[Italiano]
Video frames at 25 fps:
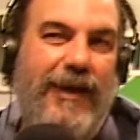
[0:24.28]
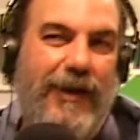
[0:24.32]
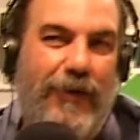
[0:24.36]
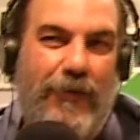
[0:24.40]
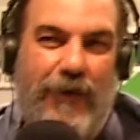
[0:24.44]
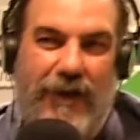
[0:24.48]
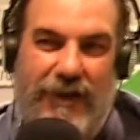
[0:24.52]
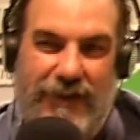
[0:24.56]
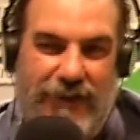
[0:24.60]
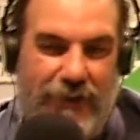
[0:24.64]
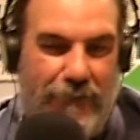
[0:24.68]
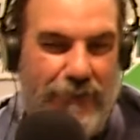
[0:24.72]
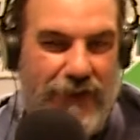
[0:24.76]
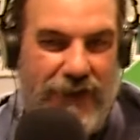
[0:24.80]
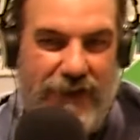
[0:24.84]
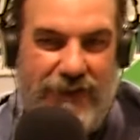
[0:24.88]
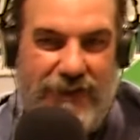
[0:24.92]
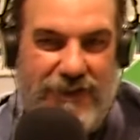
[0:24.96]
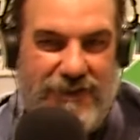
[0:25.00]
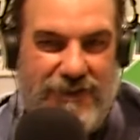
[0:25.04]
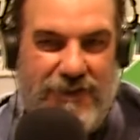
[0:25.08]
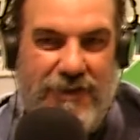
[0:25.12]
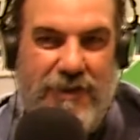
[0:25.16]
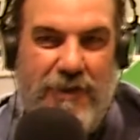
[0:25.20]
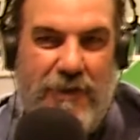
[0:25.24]
di quale tra
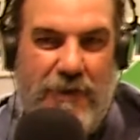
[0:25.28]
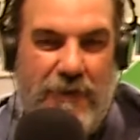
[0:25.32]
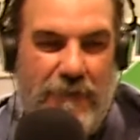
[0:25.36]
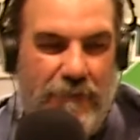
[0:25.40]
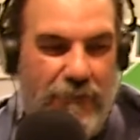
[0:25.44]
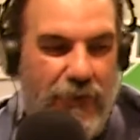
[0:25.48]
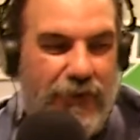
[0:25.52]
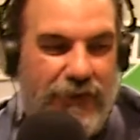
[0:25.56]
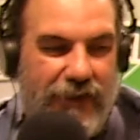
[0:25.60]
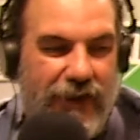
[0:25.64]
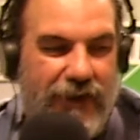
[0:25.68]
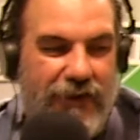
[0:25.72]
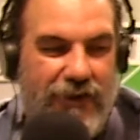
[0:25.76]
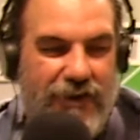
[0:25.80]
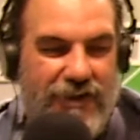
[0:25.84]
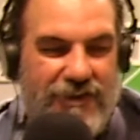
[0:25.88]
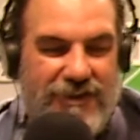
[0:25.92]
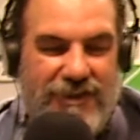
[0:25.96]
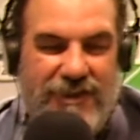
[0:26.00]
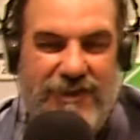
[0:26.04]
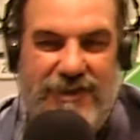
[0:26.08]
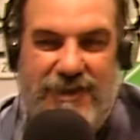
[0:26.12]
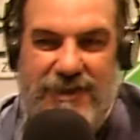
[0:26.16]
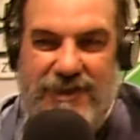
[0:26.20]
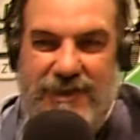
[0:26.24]
parentesi molte
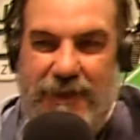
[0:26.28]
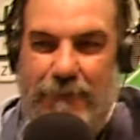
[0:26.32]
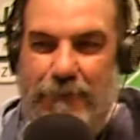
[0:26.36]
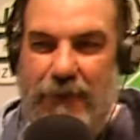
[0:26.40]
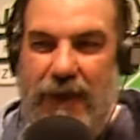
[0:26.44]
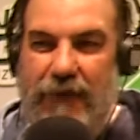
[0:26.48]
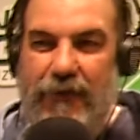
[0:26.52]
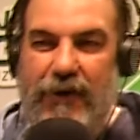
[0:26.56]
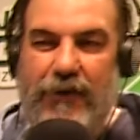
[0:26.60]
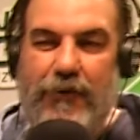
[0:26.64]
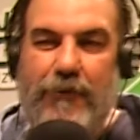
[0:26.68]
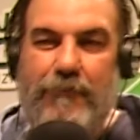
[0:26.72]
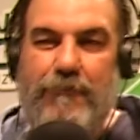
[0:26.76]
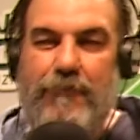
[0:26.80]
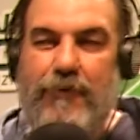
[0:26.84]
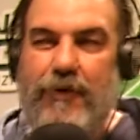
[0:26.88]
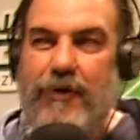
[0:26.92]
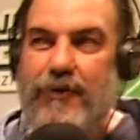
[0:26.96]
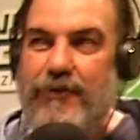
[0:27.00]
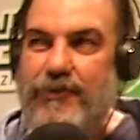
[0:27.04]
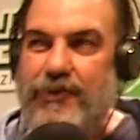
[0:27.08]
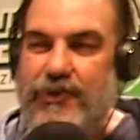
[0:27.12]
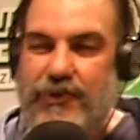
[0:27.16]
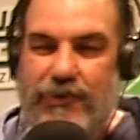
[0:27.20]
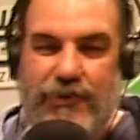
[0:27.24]
cose si sapevano.
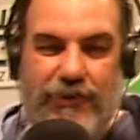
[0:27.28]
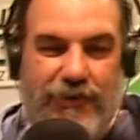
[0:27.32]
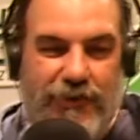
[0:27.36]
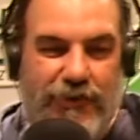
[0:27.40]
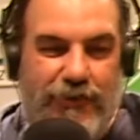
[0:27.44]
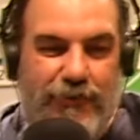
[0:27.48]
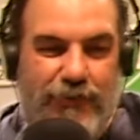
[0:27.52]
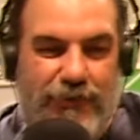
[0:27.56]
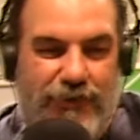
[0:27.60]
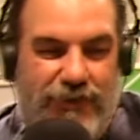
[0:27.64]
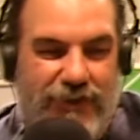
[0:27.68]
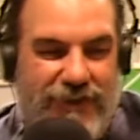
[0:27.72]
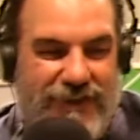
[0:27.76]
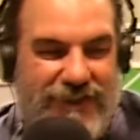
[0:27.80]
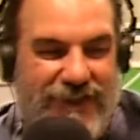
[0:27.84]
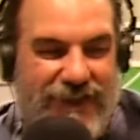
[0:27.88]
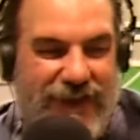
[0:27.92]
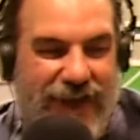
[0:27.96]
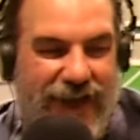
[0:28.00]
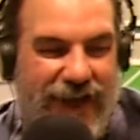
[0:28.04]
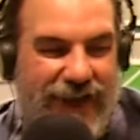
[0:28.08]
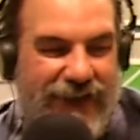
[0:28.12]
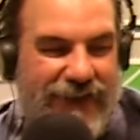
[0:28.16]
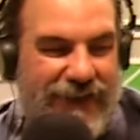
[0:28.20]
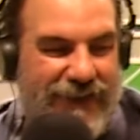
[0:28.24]
Buongiorno Lucio
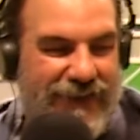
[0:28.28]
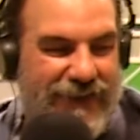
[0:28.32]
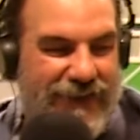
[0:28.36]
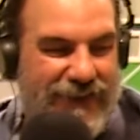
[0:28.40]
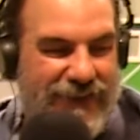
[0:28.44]
Azzarà.